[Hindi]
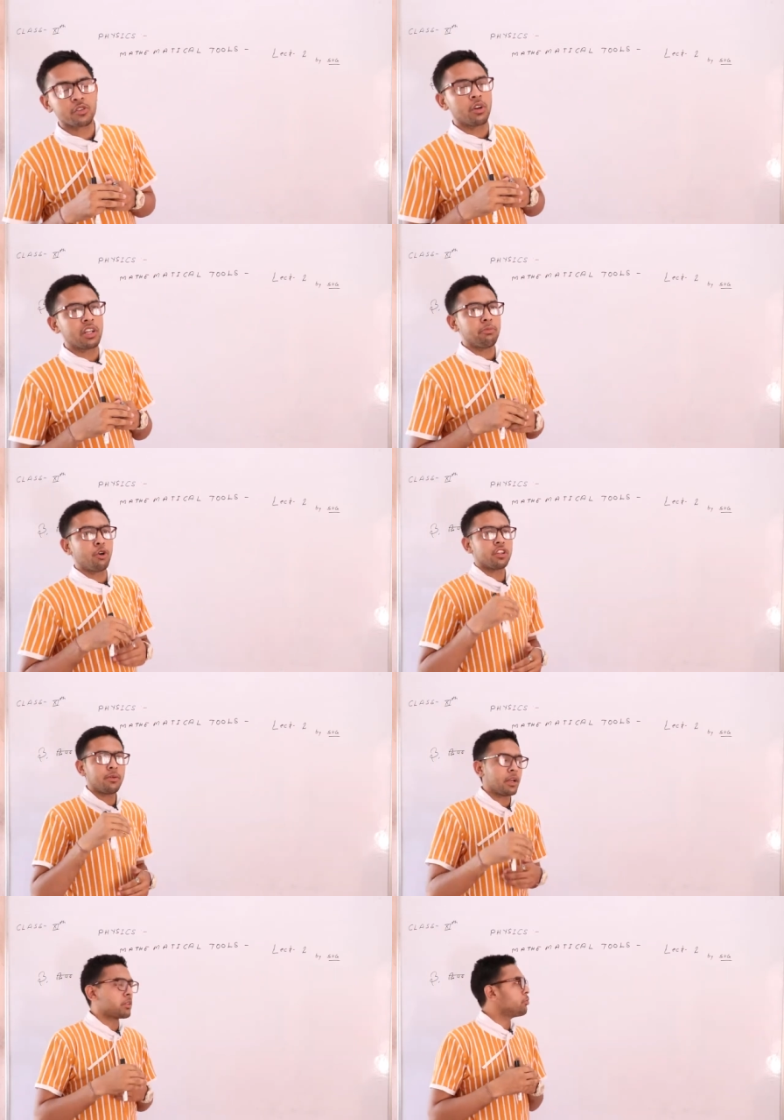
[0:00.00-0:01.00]
टूल की बहुत ही
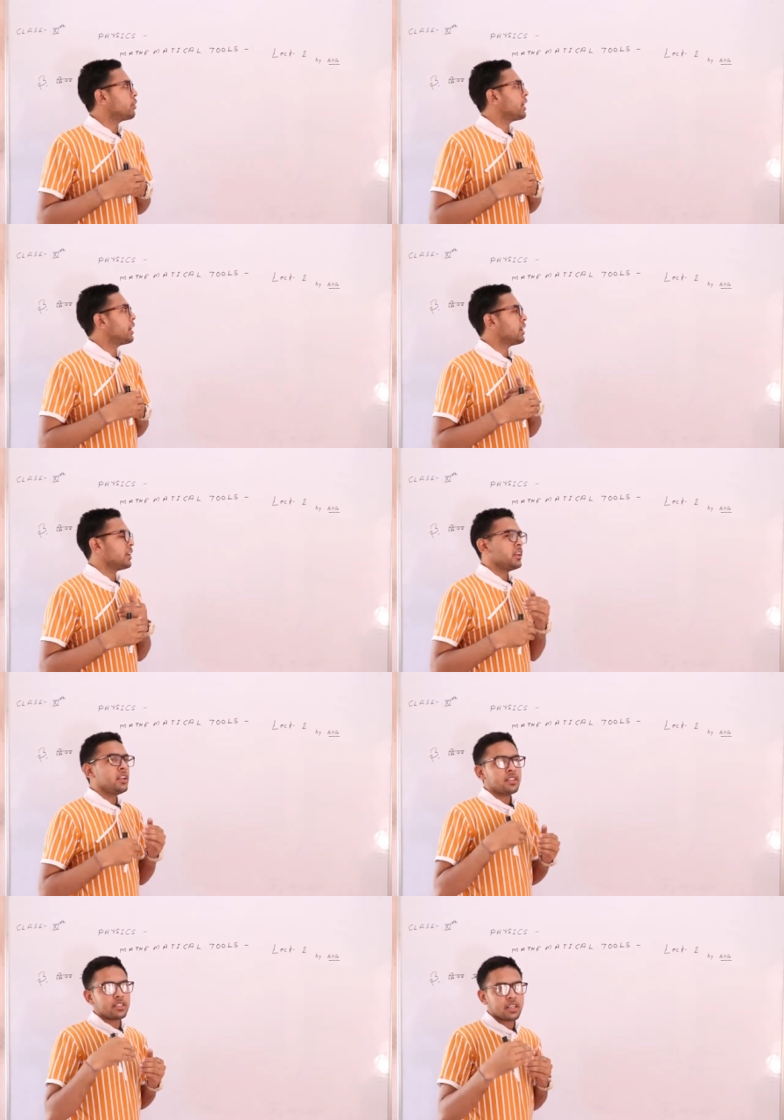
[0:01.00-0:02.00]
महत्वपूर्ण है
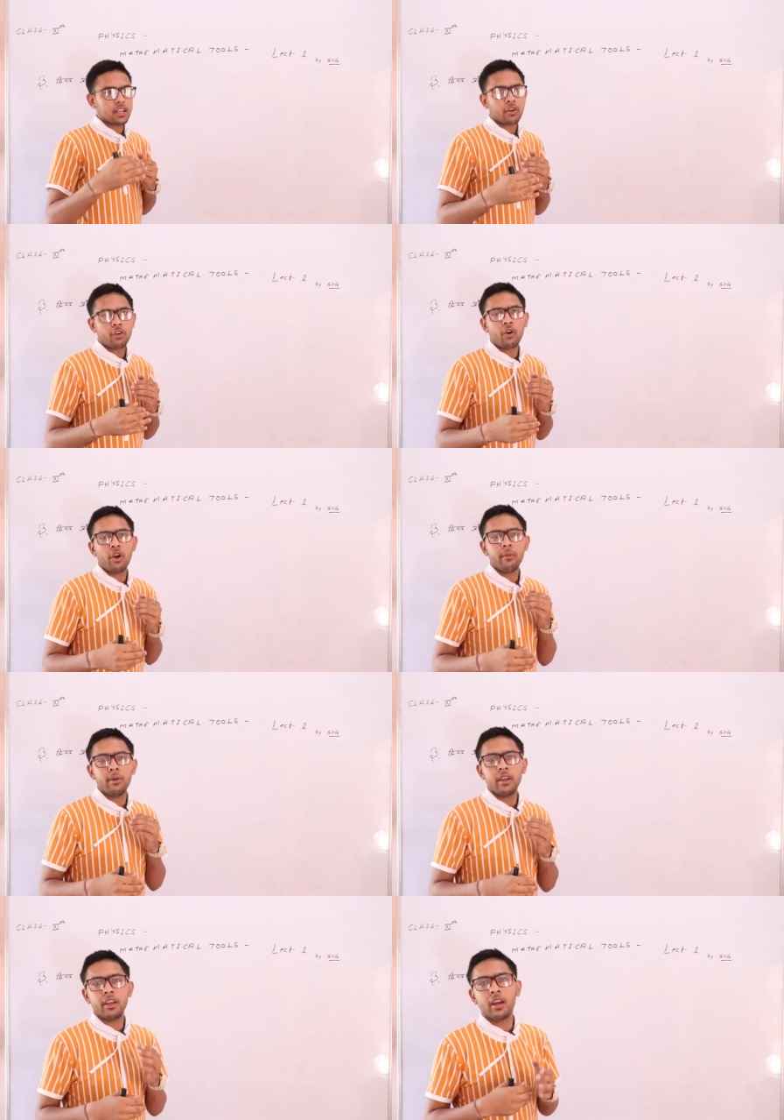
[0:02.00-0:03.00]
जब कोई
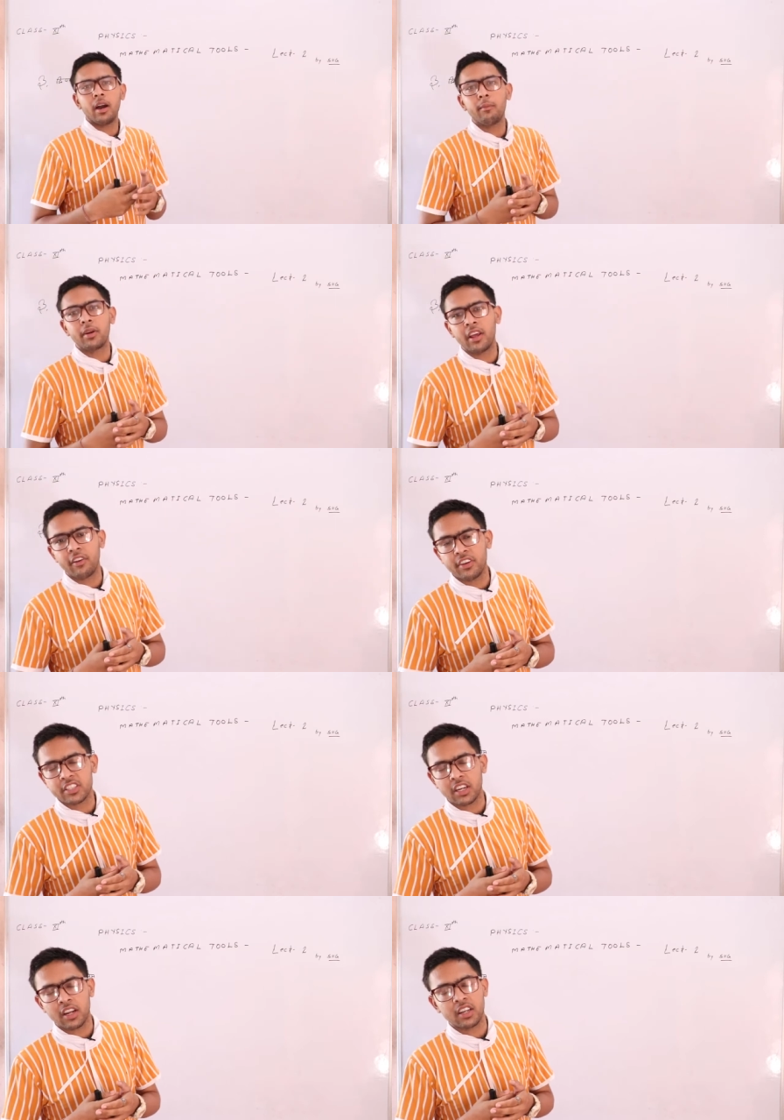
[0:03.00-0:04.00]
भी हम
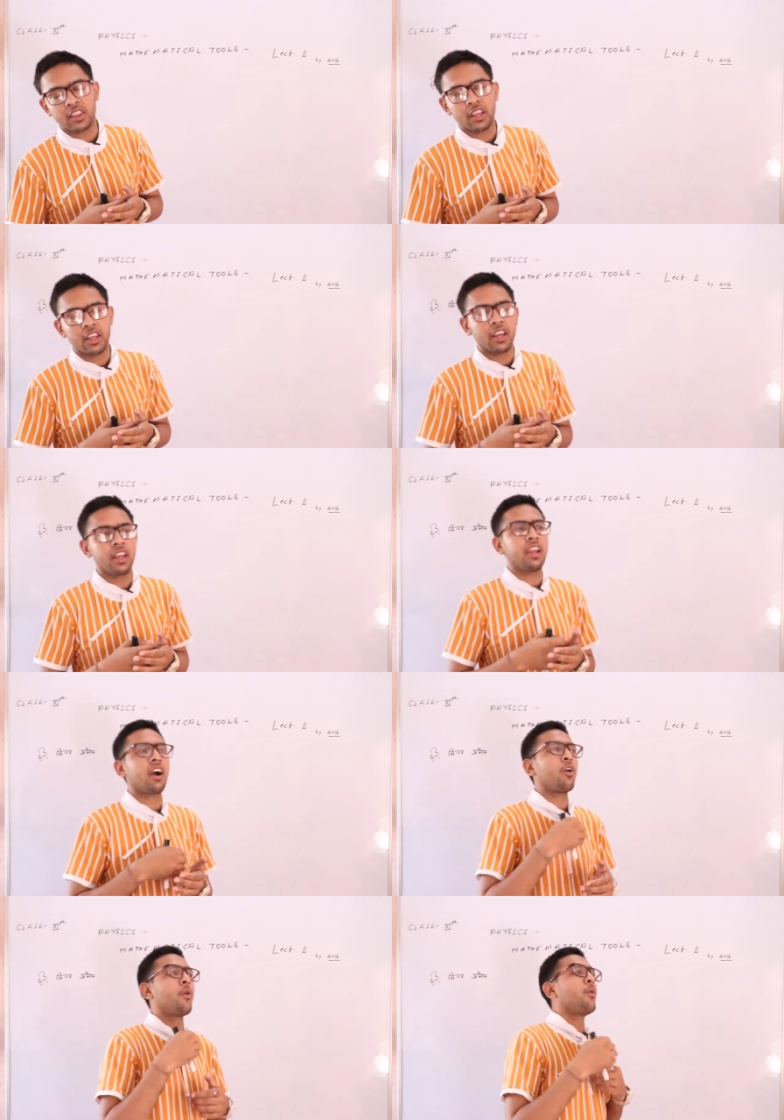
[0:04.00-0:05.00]
डेरिवेशन करते हैं या
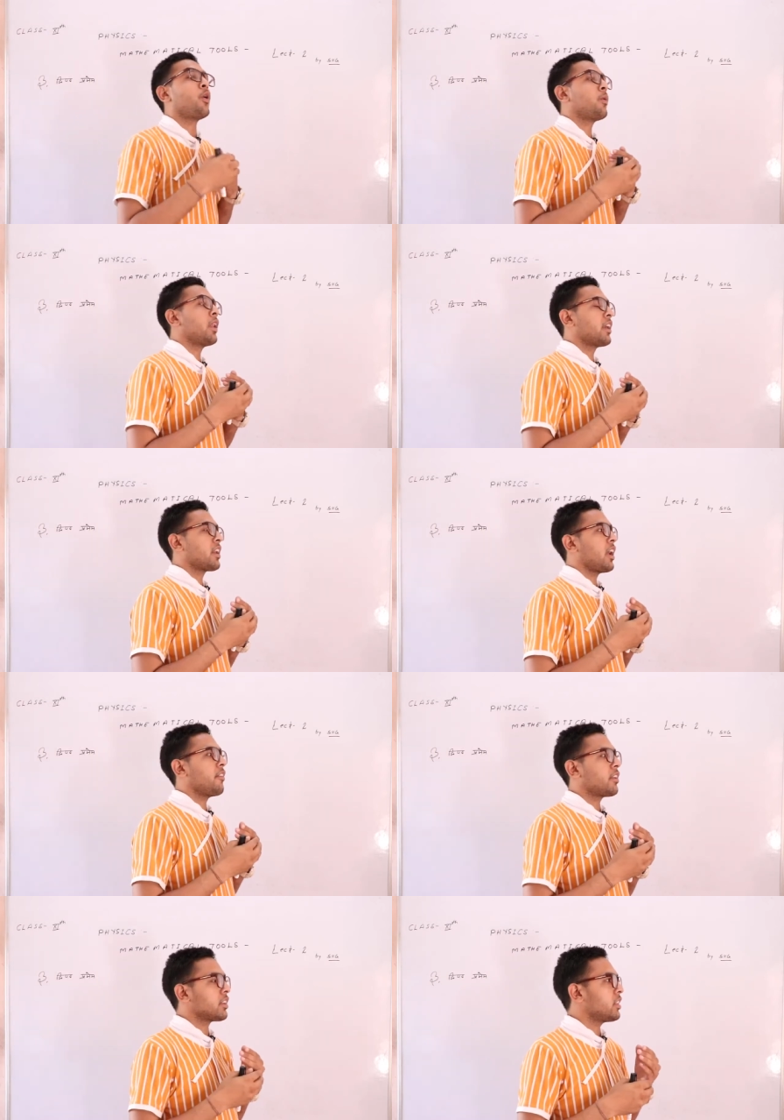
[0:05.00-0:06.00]
कोई फॉर्मूला
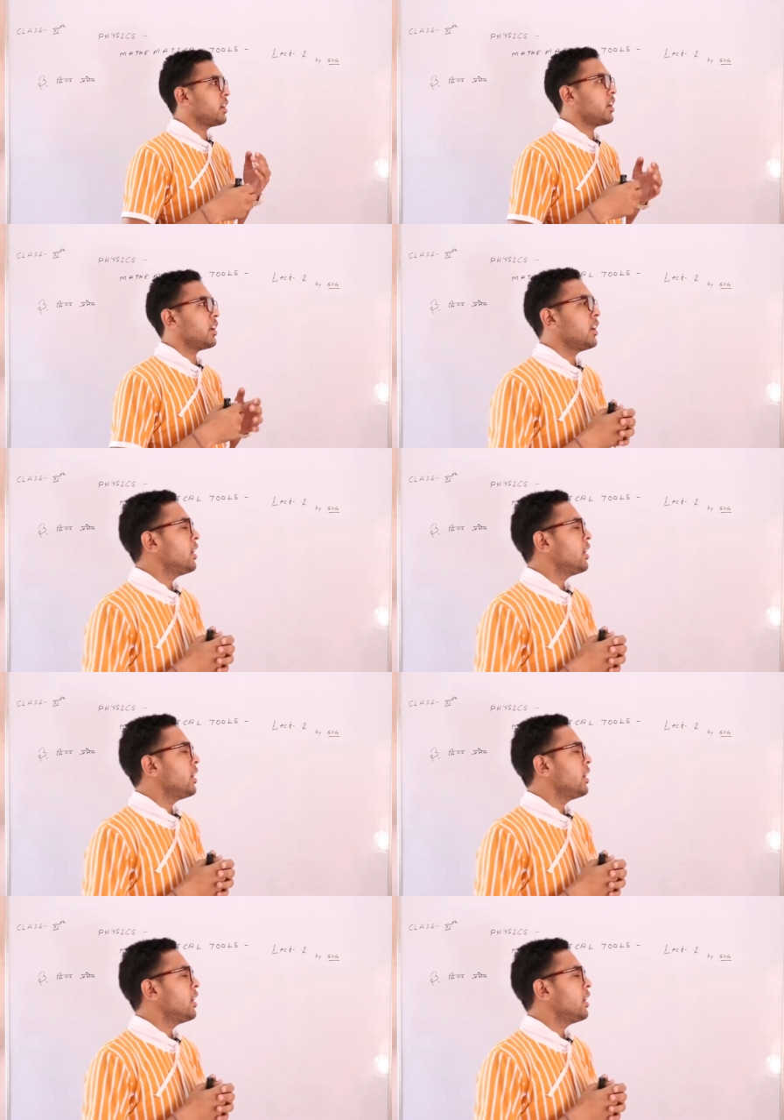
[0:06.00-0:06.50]
ड्राइव करते हैं